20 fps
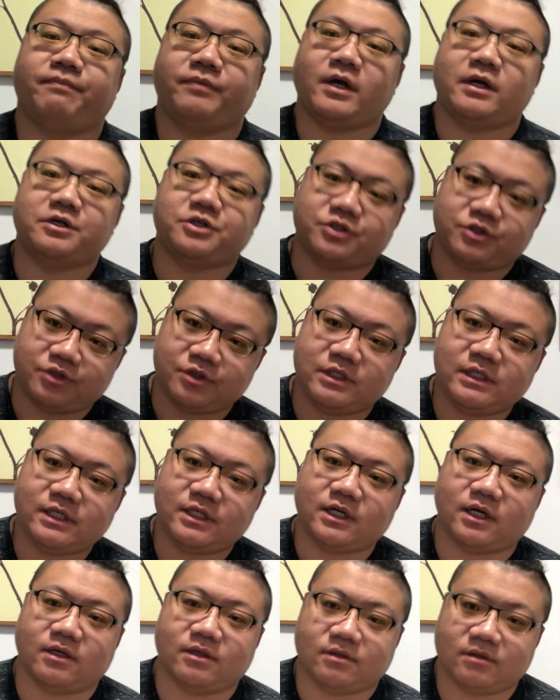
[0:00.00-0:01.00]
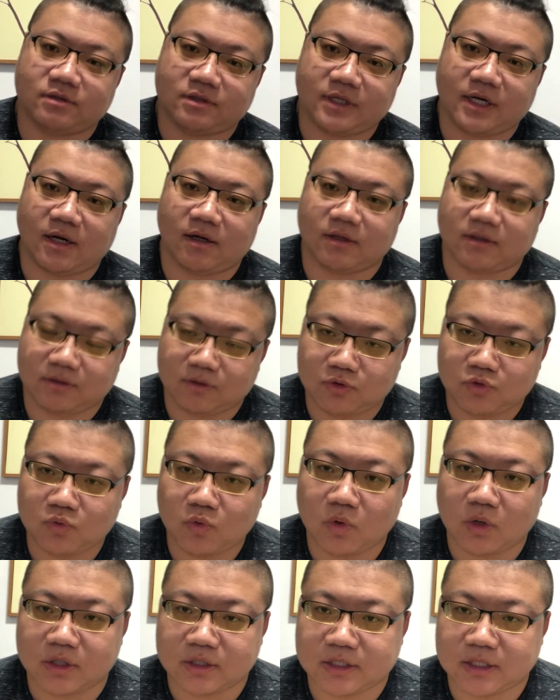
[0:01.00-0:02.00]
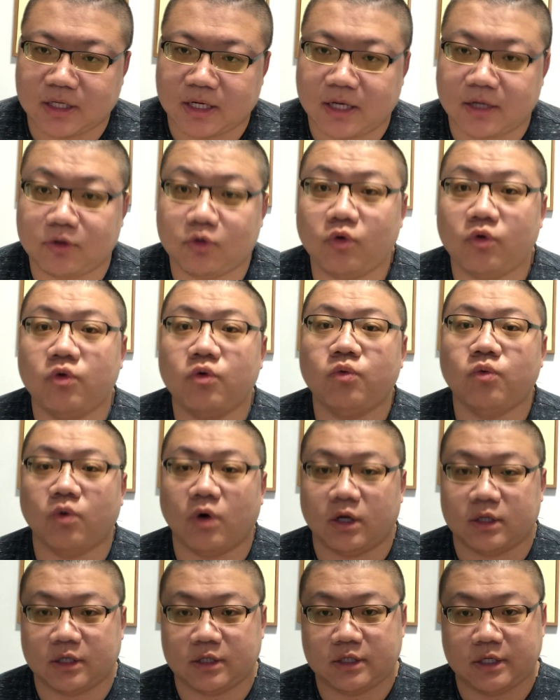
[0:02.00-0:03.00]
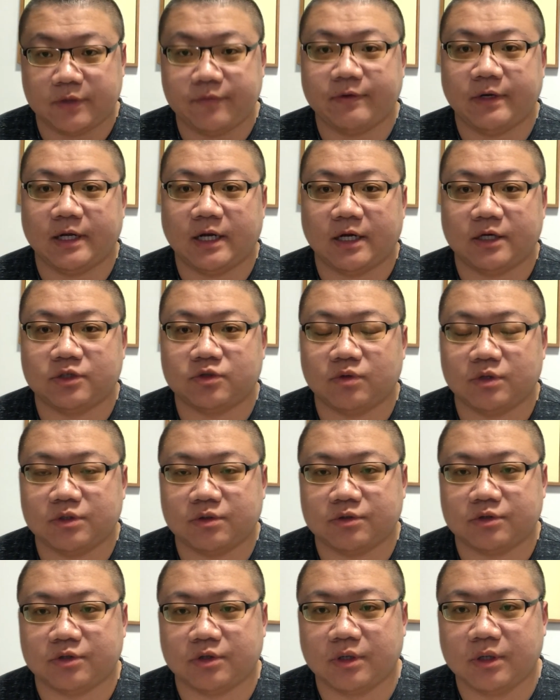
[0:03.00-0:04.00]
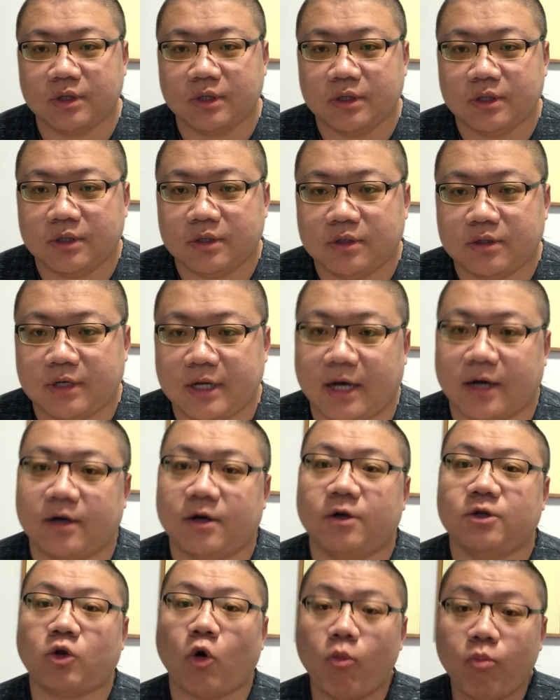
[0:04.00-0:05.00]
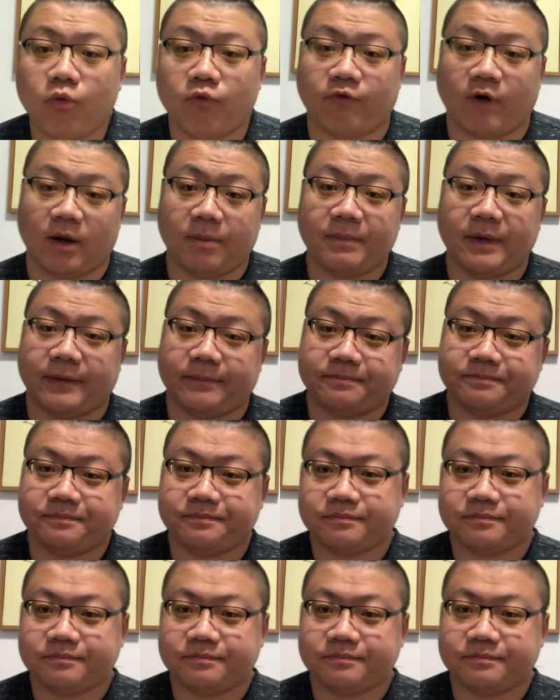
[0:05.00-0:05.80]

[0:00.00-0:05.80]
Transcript: 但实际上这样做起来，对于我的认为来说，就是两个人都不方便。